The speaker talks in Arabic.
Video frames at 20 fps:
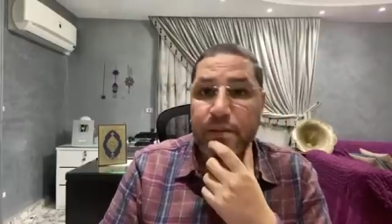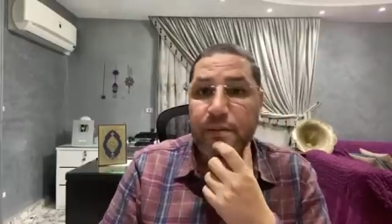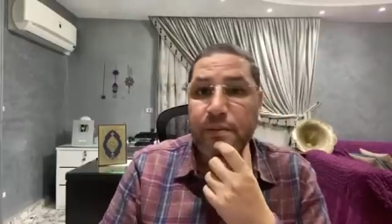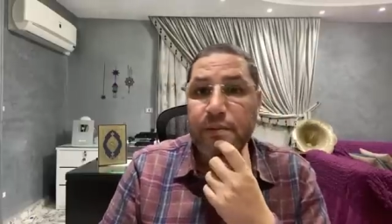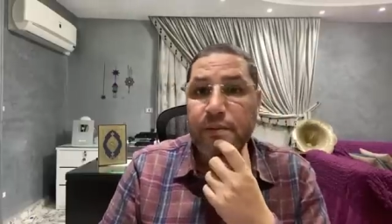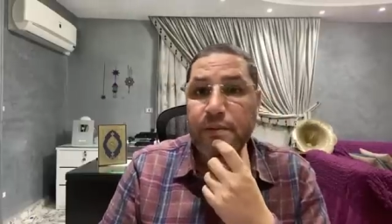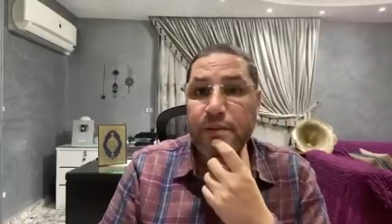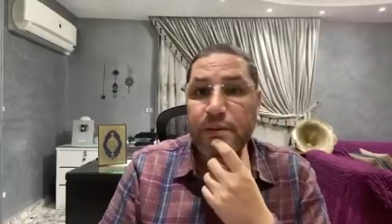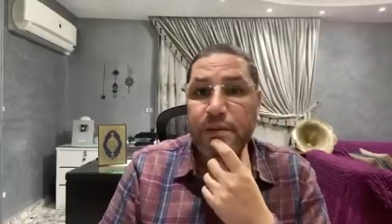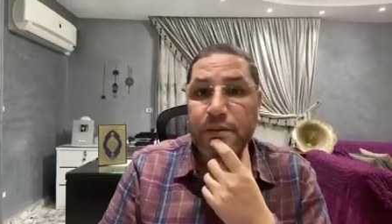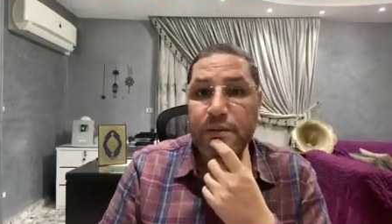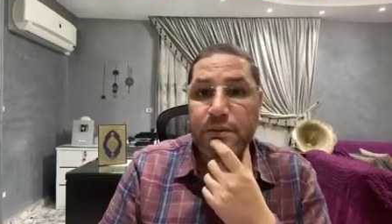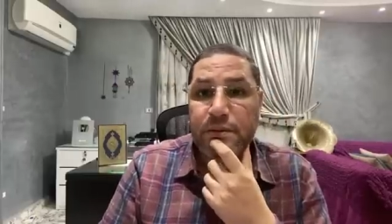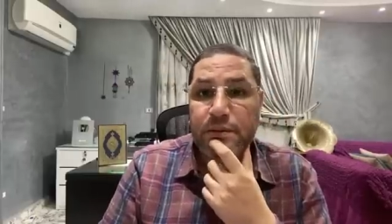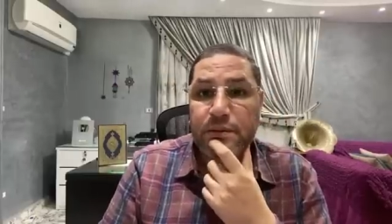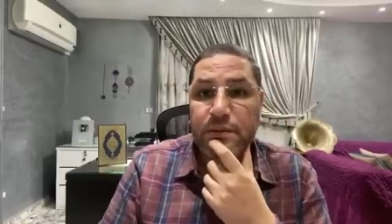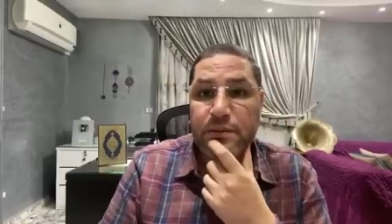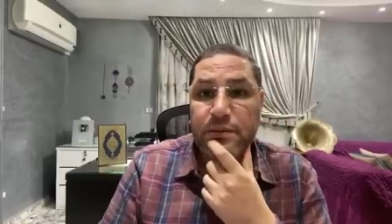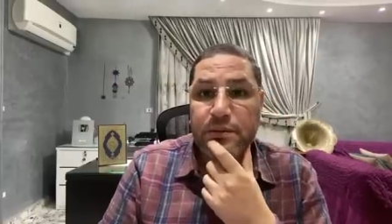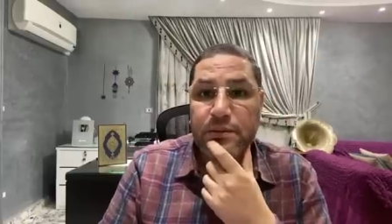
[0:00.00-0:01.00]
يتاخد
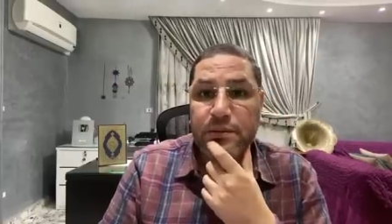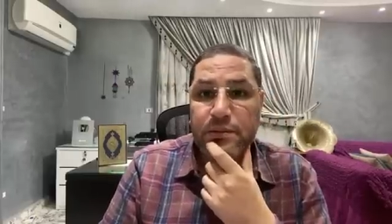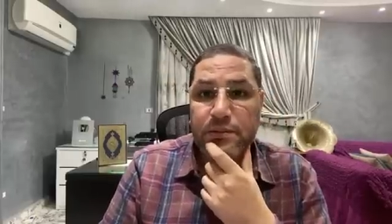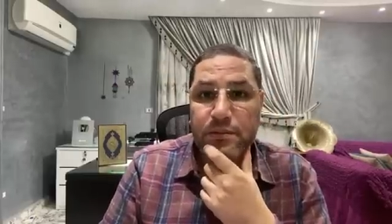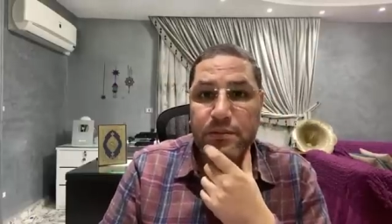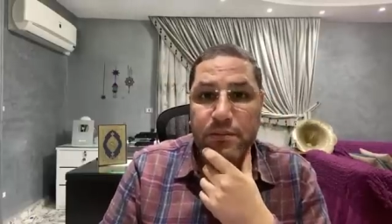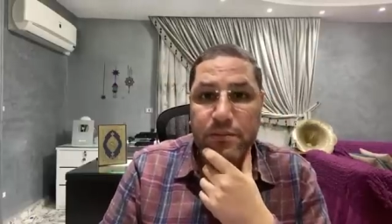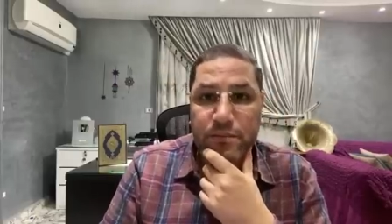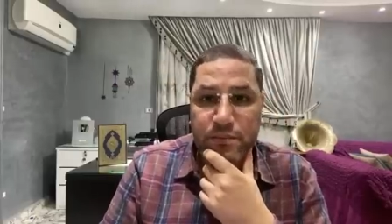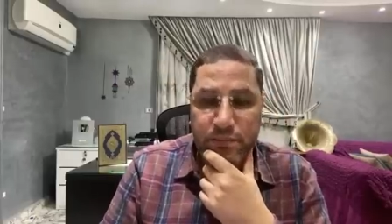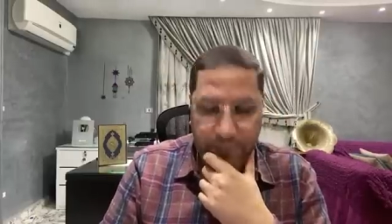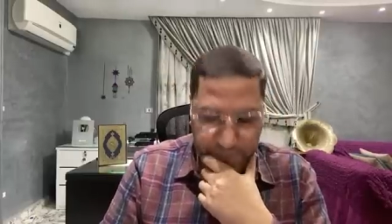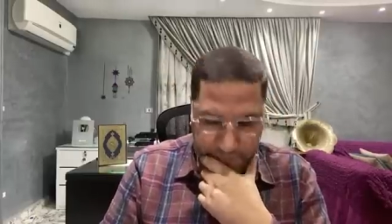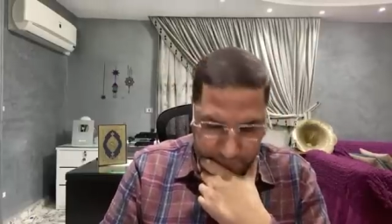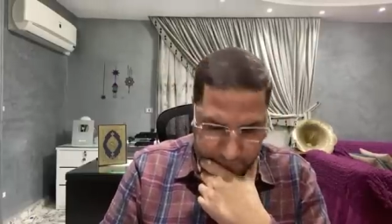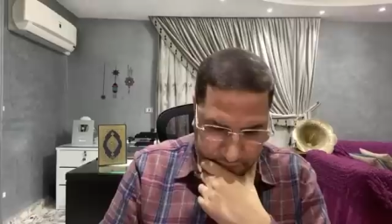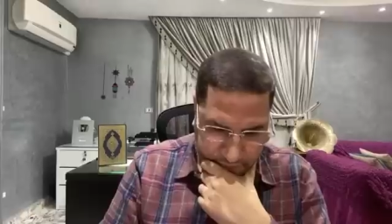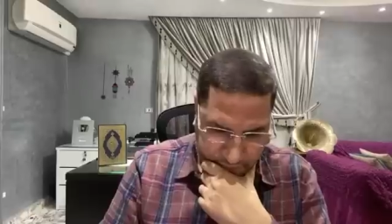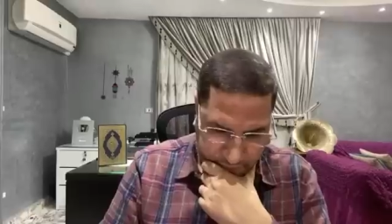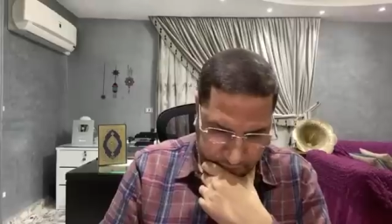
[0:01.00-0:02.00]
من من الفندق
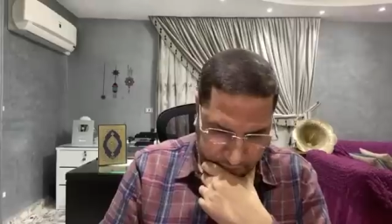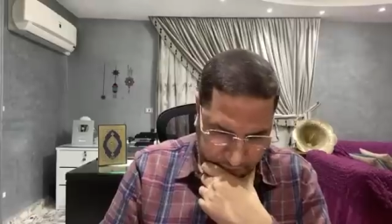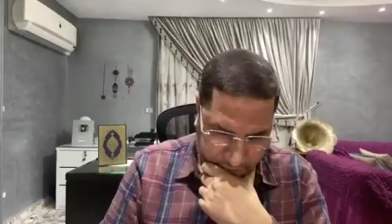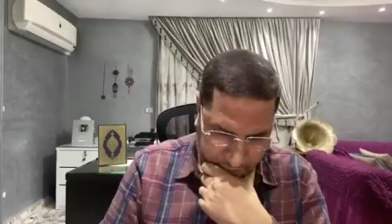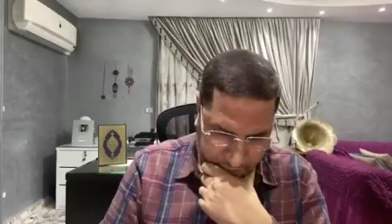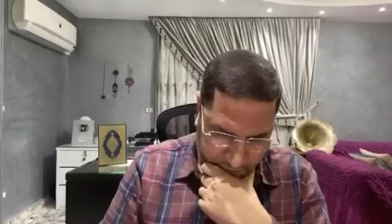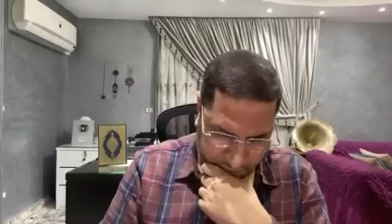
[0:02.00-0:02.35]
بتاع آه،